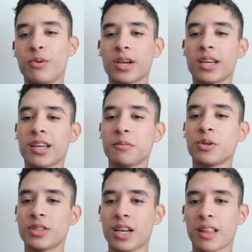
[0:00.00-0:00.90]
Porque quiero
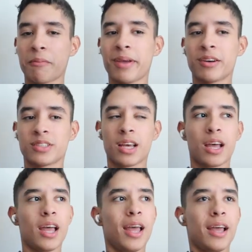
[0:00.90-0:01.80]
mostrar también, o
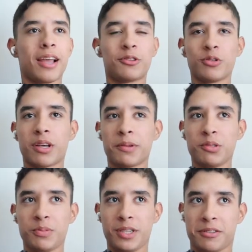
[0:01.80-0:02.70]
sea, que tú dame
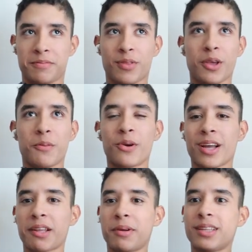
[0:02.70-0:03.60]
tu opinión.
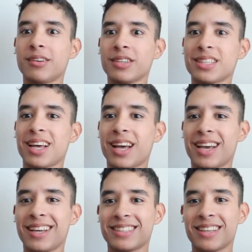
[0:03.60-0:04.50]
Porque también tengo esa,
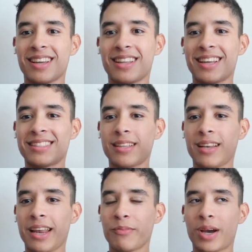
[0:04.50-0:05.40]
esa, ese
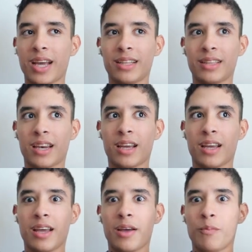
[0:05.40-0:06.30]
dilema
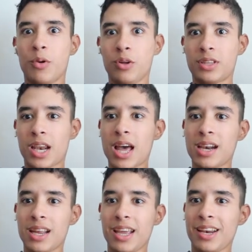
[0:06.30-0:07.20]
entre
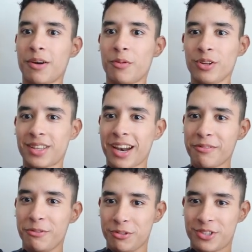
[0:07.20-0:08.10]
mostrar y no
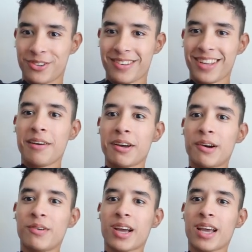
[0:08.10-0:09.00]
mostrar mucho. ¿Sabes?
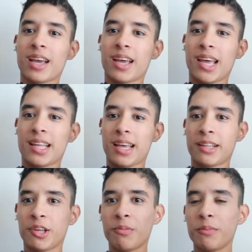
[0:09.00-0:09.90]
Como que
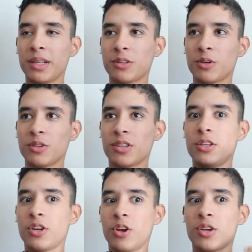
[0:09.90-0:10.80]
estos momentos
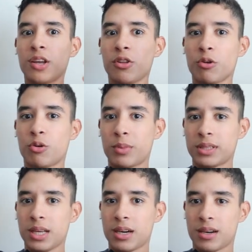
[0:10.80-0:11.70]
yo los quiero
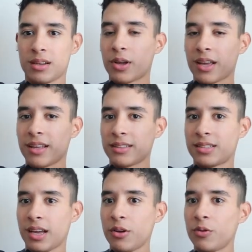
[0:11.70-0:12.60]
documentar. Porque,
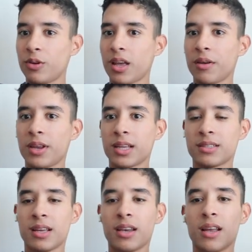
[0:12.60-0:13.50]
¿sabes lo cool que debería
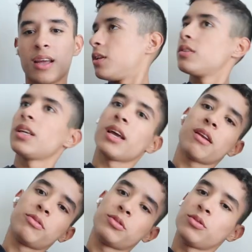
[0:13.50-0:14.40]
ser? No sé, en
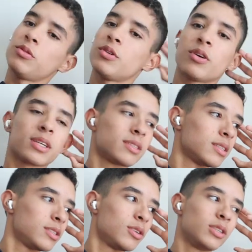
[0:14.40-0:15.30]
el futuro, qué
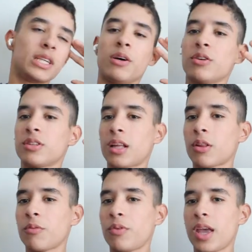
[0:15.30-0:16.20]
sé yo, ya uno está
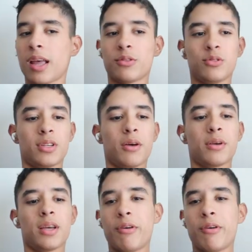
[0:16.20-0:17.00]
bien, tú sabes.